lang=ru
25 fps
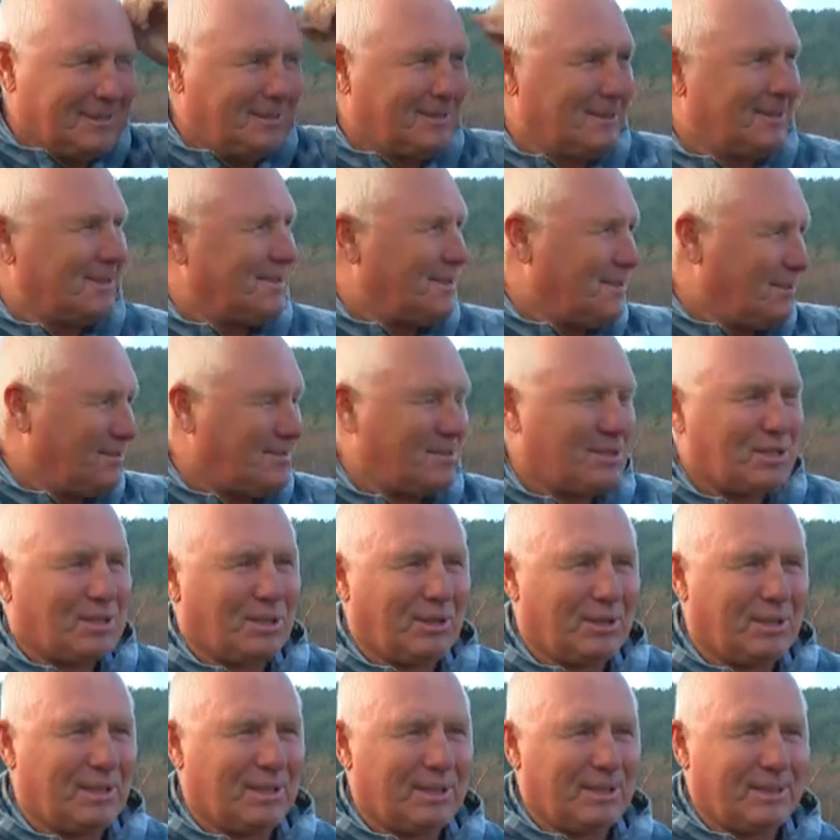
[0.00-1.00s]
И что
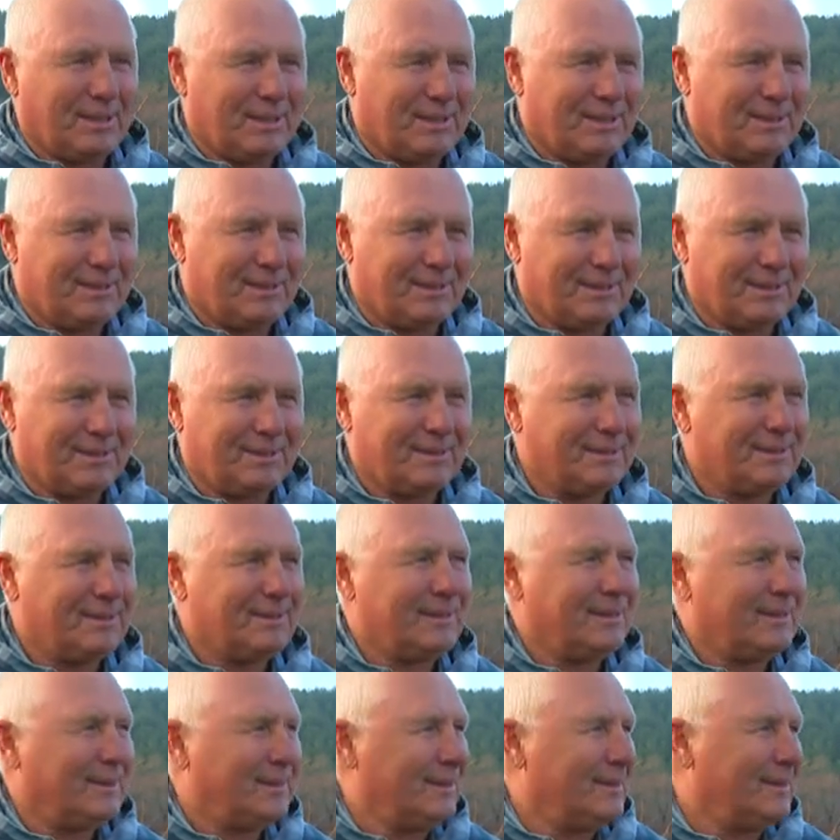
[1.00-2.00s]
там в Новой
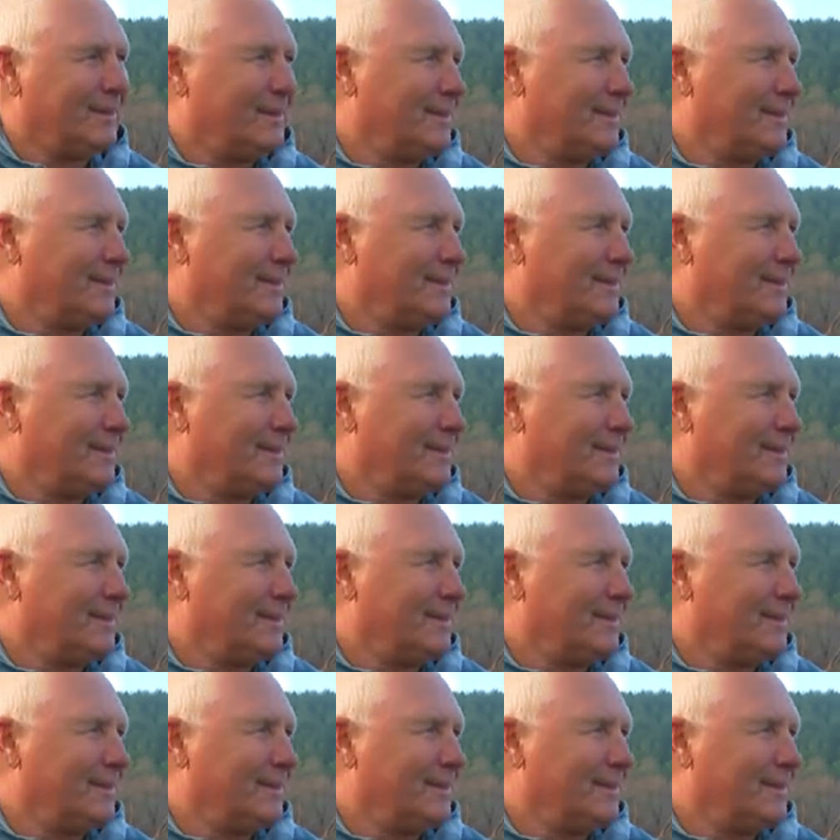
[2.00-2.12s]
Зеландии?